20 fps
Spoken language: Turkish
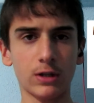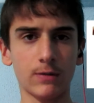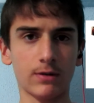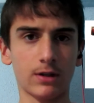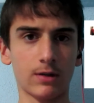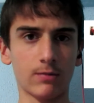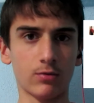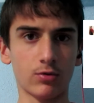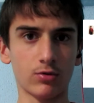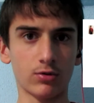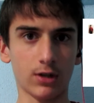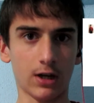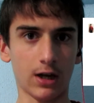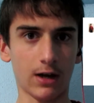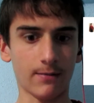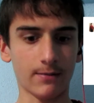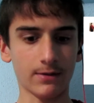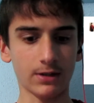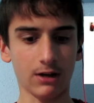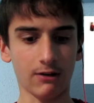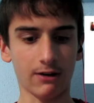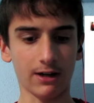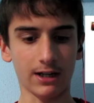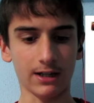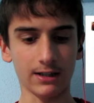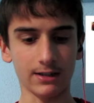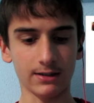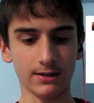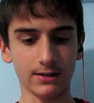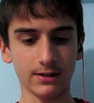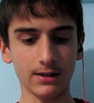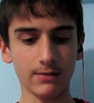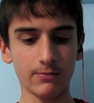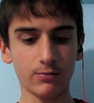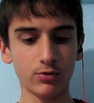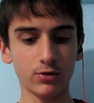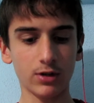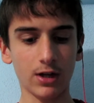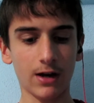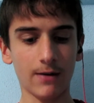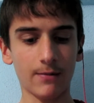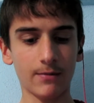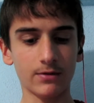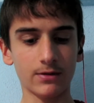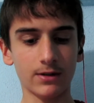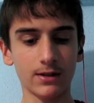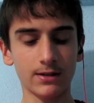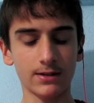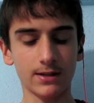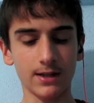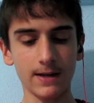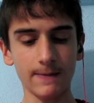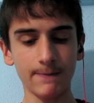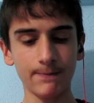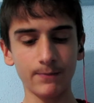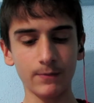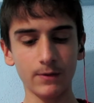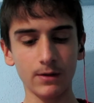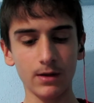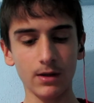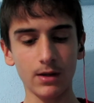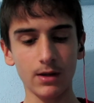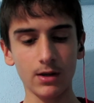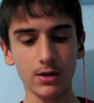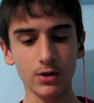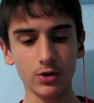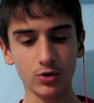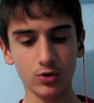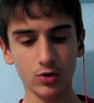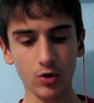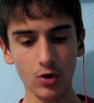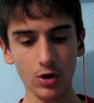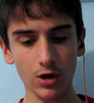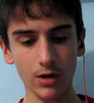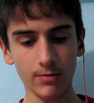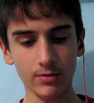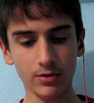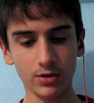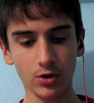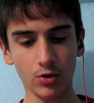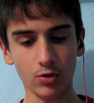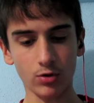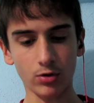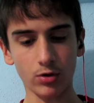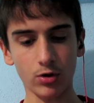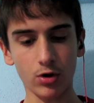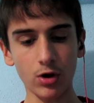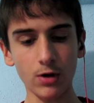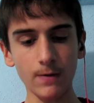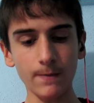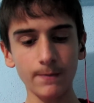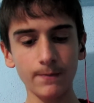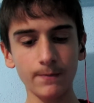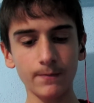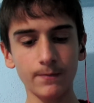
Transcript: Tabii ki bunun devamı da var aslında. Bunun devamında ise şöyle bir şey oluyor